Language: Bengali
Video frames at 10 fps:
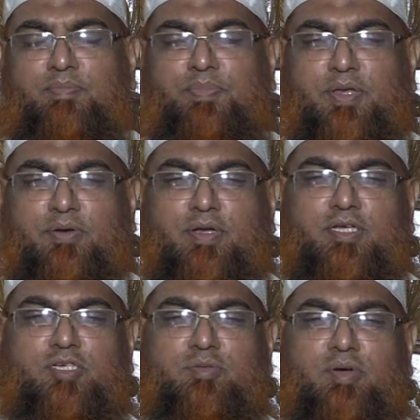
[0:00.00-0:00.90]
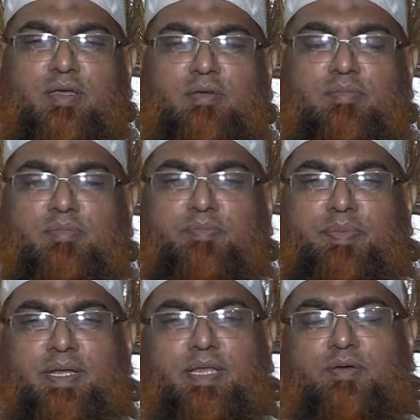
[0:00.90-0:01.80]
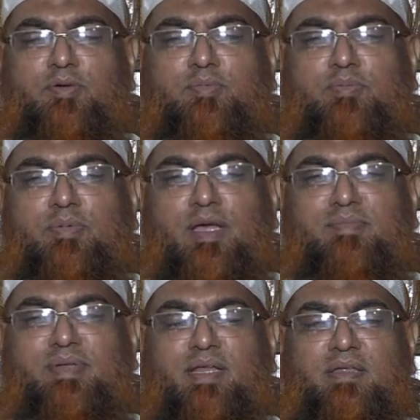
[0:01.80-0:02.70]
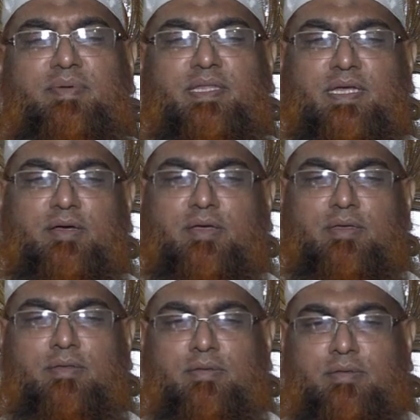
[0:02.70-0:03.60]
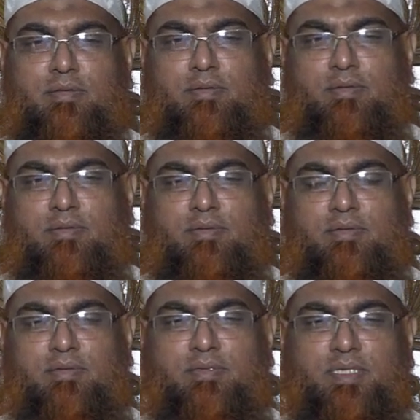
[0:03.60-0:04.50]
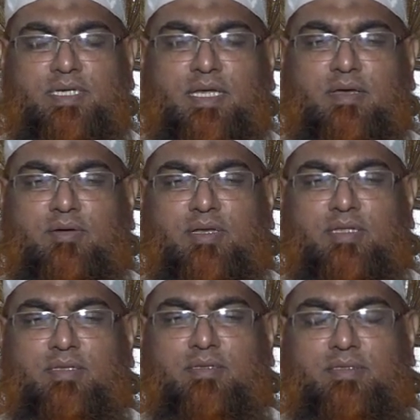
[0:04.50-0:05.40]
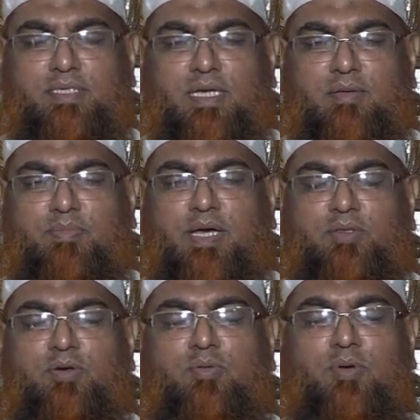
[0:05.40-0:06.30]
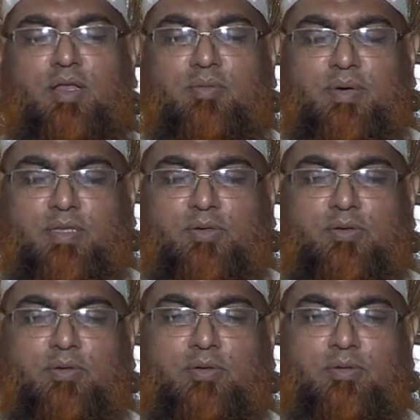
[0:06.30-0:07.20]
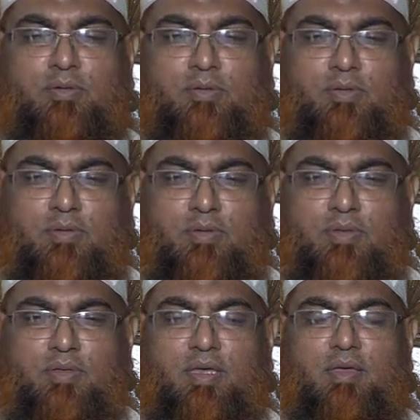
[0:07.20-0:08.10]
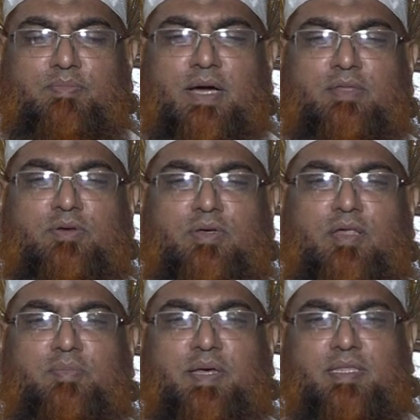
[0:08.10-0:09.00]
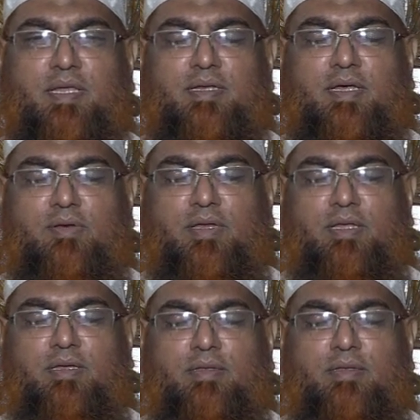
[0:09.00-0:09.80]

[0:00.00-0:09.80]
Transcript: পিরিয়ডের সময় পেটে খুব কামরানি ব্যথা হয় যেটা অনেক জায়গায় বাধক বলা হয় বাধক এই বাধকের ব্যথার কারণে